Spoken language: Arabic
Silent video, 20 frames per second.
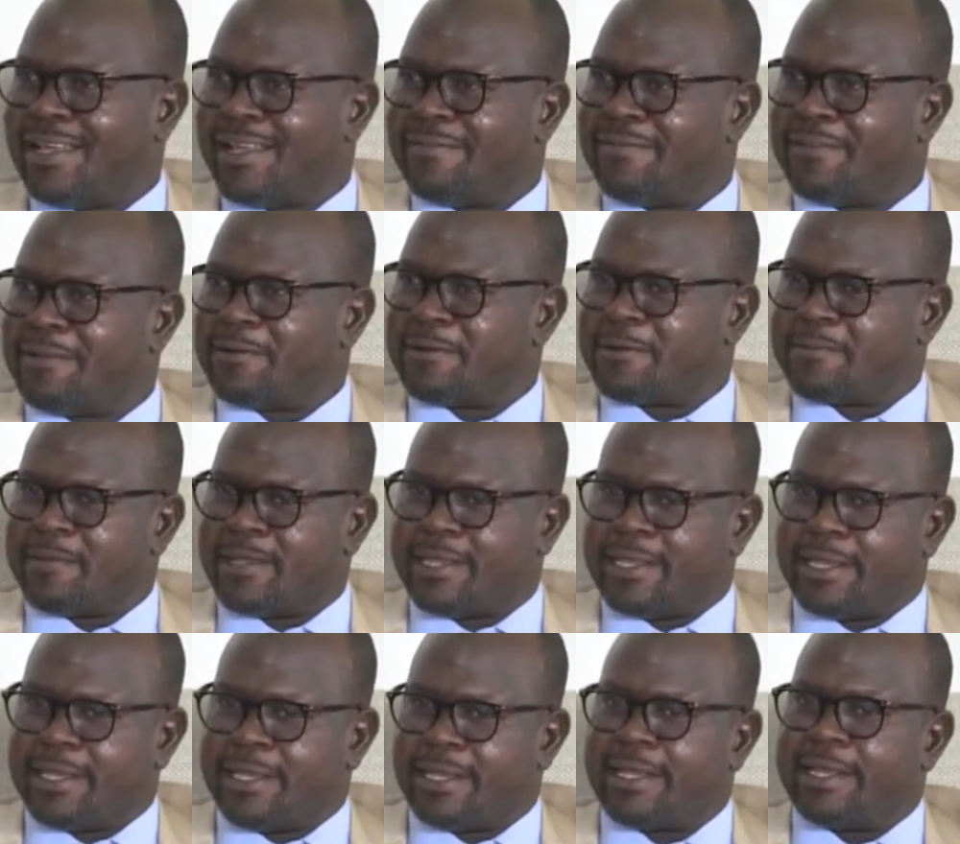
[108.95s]
في الغربه
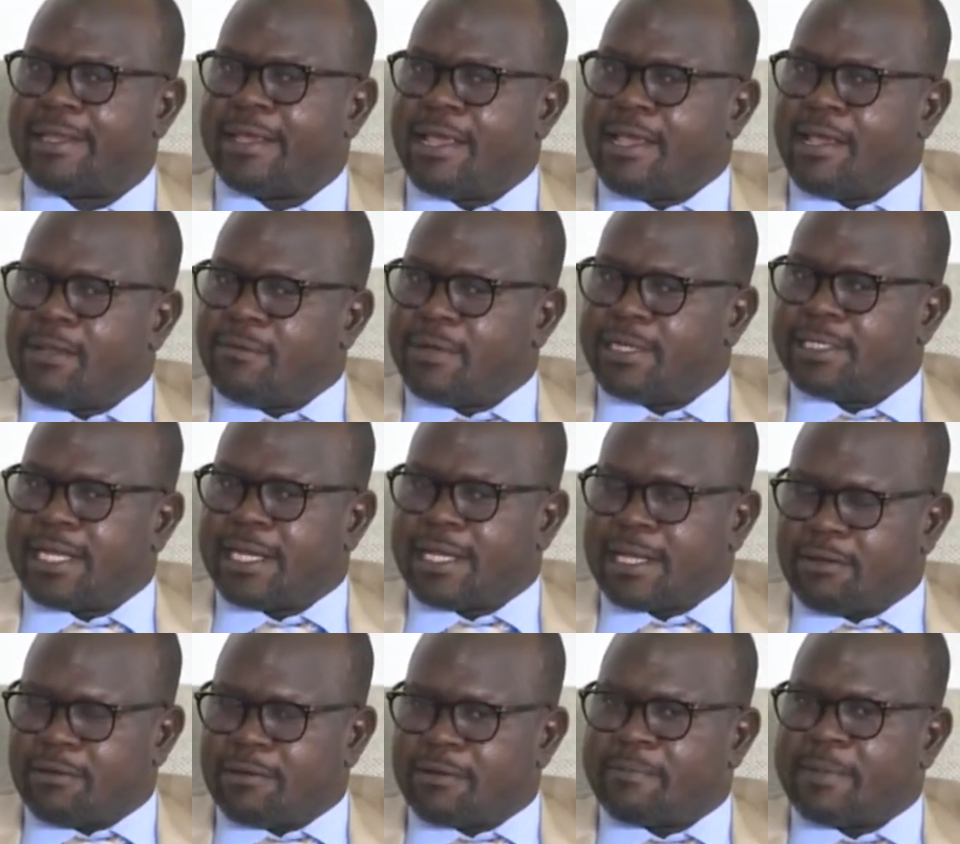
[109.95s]
دي إيه، ولذلك
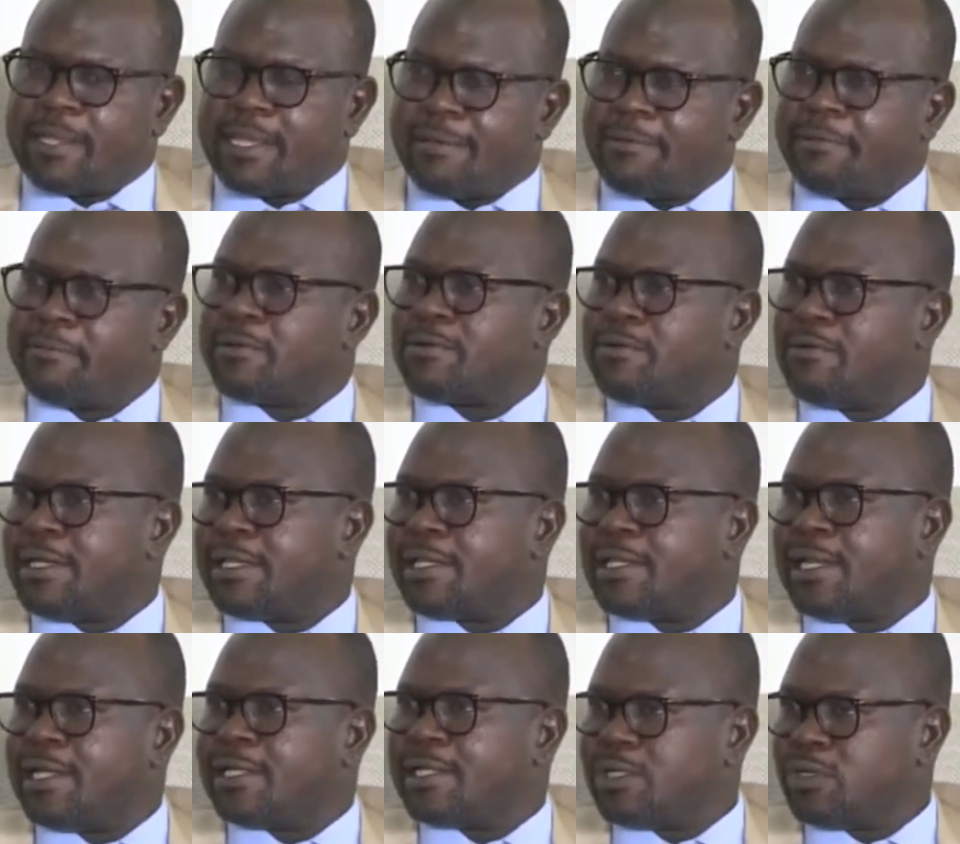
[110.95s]
الغربه دائما بتكون
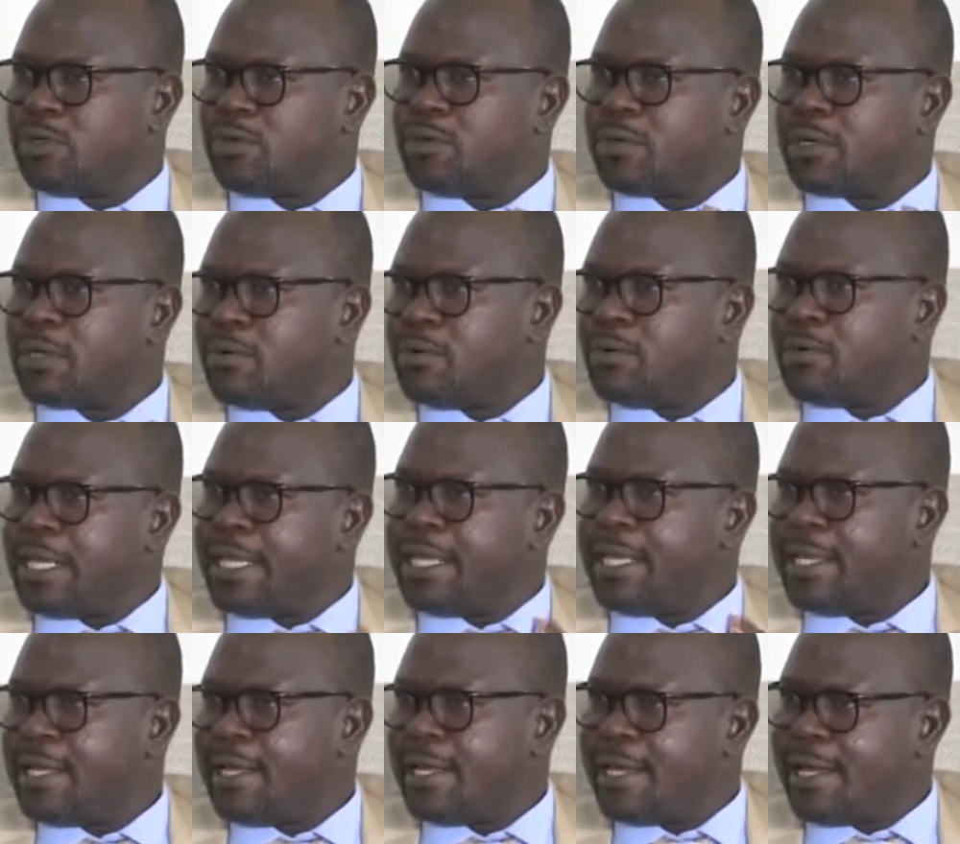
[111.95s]
الثلاثه شهور الاولى
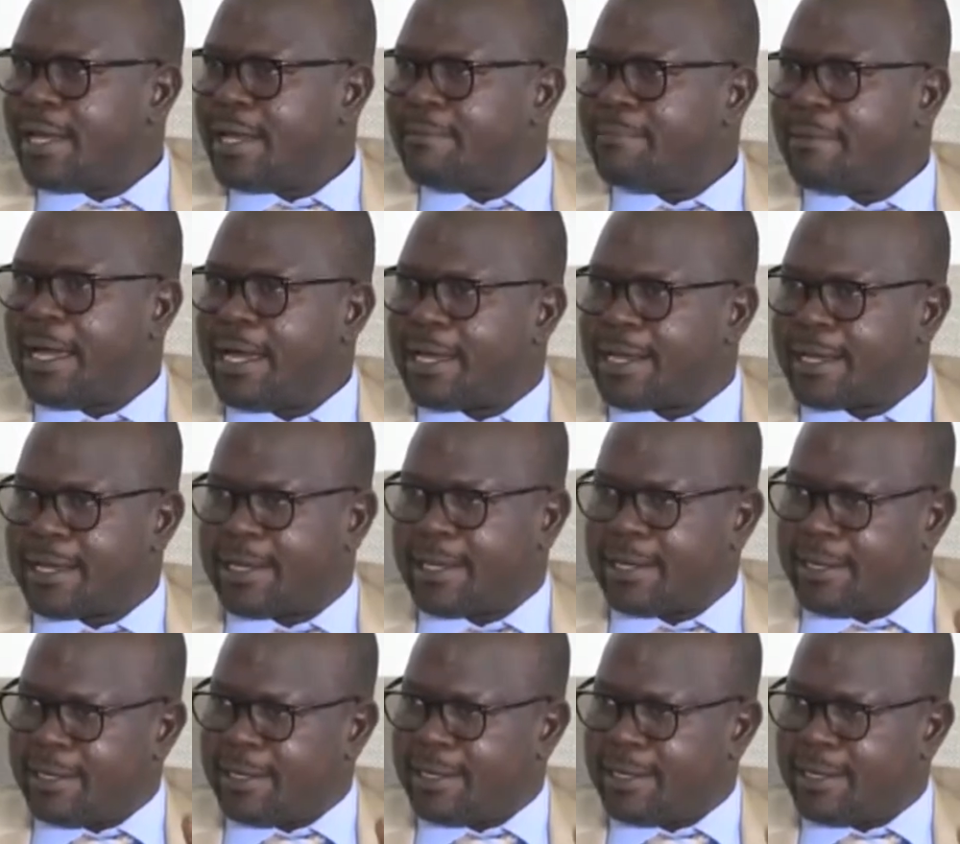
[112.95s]
هي المحك